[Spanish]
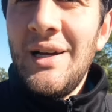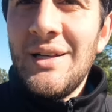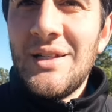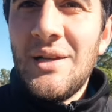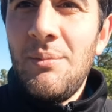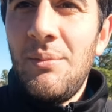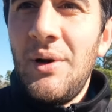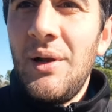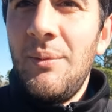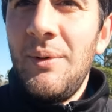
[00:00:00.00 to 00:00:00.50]

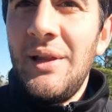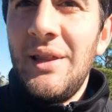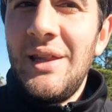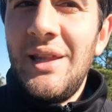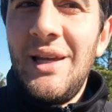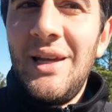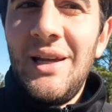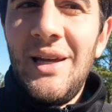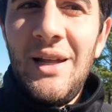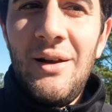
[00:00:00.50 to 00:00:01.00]

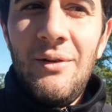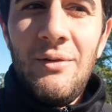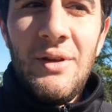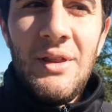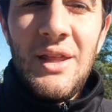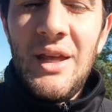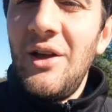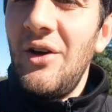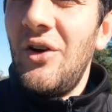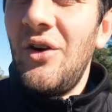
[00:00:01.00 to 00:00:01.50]
Simplemente el
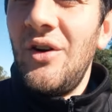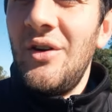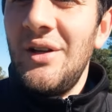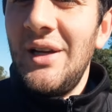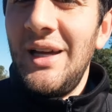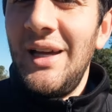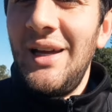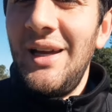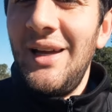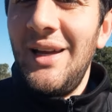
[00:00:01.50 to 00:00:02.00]
video
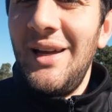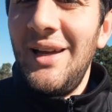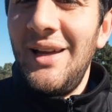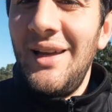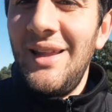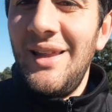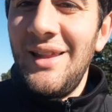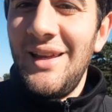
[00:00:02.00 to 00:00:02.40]
eh,